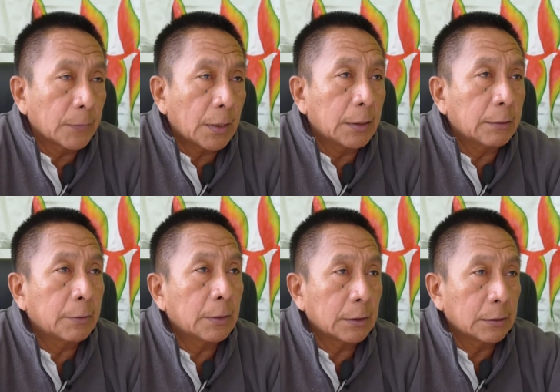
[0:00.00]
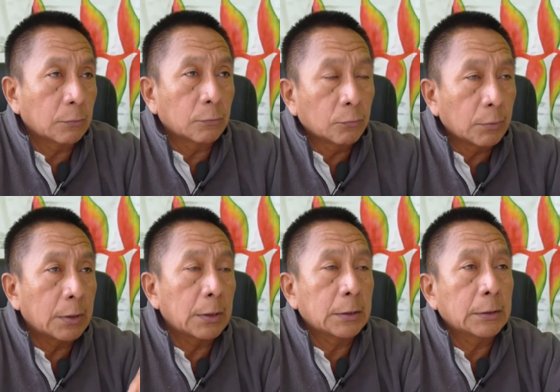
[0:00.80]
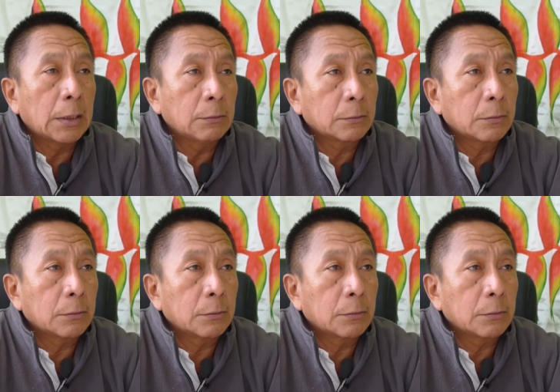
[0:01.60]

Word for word: a nivel de la estructura del Estado